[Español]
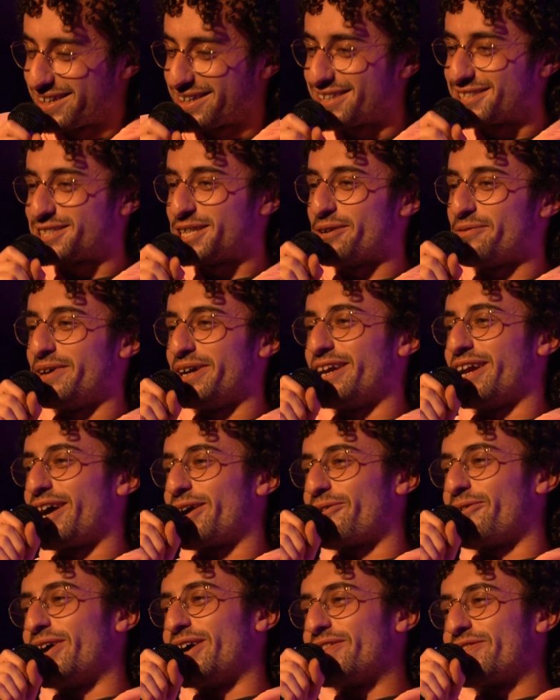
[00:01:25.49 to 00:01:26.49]
que se ven
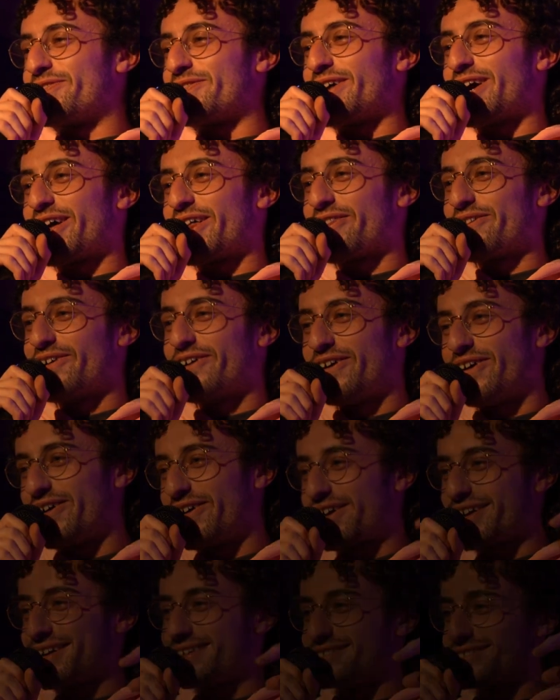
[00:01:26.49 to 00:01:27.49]

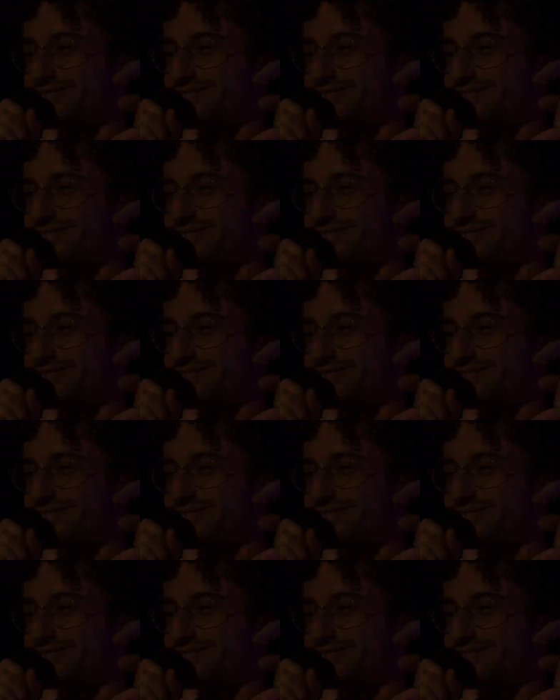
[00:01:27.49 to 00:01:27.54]
aguantadores.